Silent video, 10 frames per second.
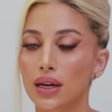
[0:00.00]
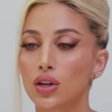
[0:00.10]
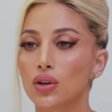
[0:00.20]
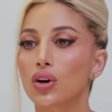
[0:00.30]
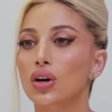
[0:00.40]

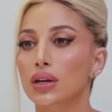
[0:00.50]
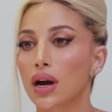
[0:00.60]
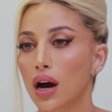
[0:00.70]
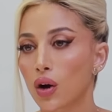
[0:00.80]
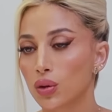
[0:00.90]

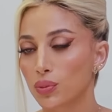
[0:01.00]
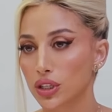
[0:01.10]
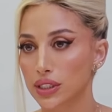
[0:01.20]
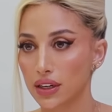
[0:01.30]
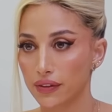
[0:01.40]
الاخرى او
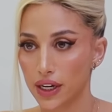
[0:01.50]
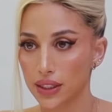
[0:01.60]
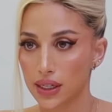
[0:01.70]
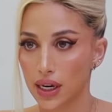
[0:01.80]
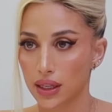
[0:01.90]
المختلفه
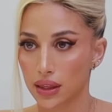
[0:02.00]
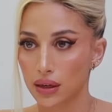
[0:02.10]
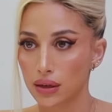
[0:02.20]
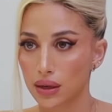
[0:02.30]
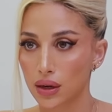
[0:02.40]
عني
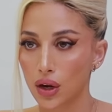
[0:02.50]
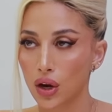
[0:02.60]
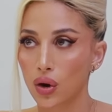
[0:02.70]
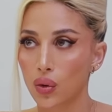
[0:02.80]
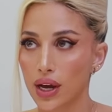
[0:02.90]
اكثر
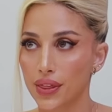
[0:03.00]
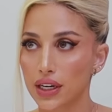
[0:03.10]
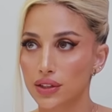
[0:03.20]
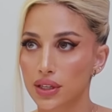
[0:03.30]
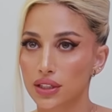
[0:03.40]
وهذا
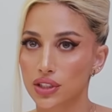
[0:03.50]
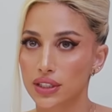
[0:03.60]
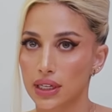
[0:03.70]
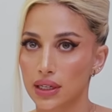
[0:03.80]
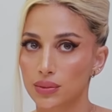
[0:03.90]
اكثر شيء
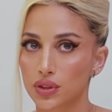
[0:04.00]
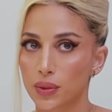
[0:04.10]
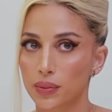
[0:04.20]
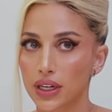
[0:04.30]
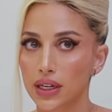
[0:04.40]
تعلمته
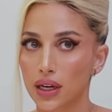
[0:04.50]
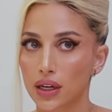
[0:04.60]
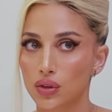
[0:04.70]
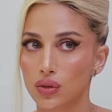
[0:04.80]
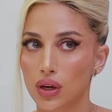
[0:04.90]

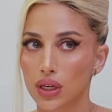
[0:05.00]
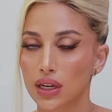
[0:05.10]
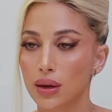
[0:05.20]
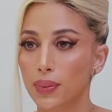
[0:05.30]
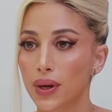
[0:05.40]
بامريكا انه
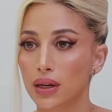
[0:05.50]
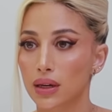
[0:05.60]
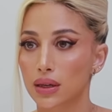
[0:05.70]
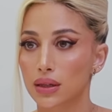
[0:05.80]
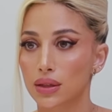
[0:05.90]

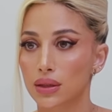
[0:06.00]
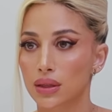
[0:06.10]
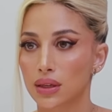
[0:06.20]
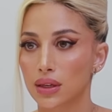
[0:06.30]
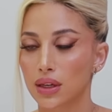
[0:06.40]
اتقبل
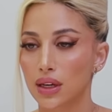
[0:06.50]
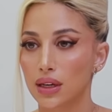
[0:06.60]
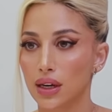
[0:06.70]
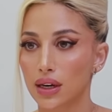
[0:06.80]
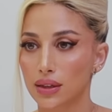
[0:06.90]

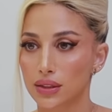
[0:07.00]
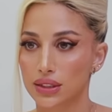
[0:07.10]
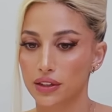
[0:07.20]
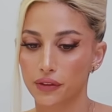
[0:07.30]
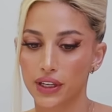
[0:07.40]

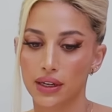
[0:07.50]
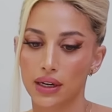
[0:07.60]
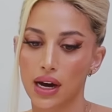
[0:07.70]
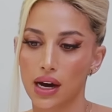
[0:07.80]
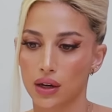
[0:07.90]
التفكير
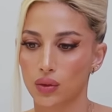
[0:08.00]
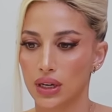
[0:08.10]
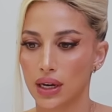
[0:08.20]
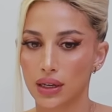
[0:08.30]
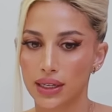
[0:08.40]
الاخر
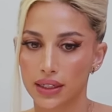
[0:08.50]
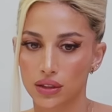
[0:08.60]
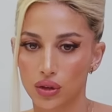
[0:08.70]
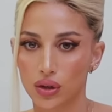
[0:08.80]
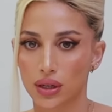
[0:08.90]

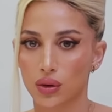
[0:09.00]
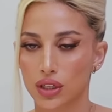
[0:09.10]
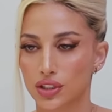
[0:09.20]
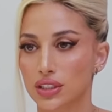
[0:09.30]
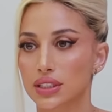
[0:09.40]
والعقليات الاخرى
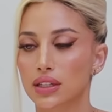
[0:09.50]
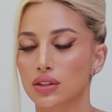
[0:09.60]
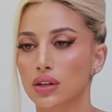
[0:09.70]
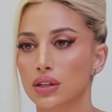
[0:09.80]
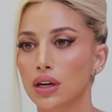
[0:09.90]
ولا الشخصيات
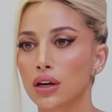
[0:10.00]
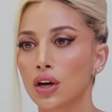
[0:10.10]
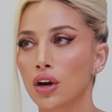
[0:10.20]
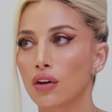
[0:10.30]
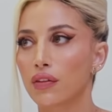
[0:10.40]
الاخرى
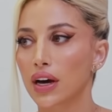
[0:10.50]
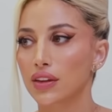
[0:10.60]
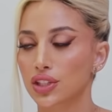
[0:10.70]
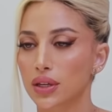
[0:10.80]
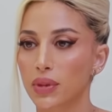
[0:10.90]

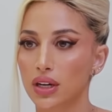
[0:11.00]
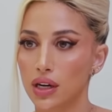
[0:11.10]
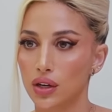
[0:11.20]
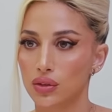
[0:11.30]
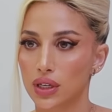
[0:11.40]
فهذا شيء مره
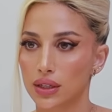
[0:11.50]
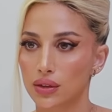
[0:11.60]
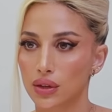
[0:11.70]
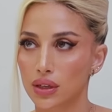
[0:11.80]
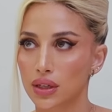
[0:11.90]
حلو
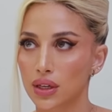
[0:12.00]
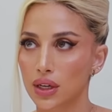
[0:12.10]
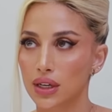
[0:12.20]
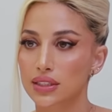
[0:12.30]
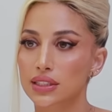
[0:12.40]
لانه
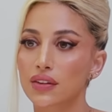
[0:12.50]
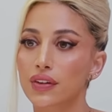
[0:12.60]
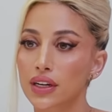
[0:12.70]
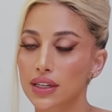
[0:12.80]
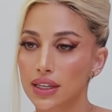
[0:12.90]

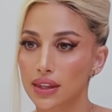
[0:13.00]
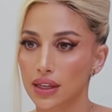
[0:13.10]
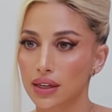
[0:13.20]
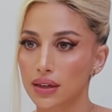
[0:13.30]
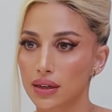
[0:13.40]
السفر
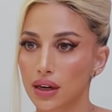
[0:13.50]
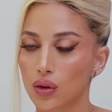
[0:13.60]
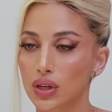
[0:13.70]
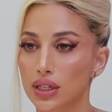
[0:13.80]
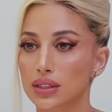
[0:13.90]
الكثير
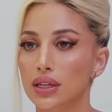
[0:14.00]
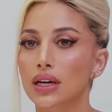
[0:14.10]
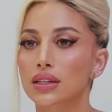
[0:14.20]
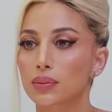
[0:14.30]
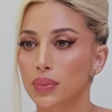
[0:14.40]
او
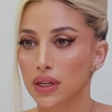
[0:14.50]
الاختلاط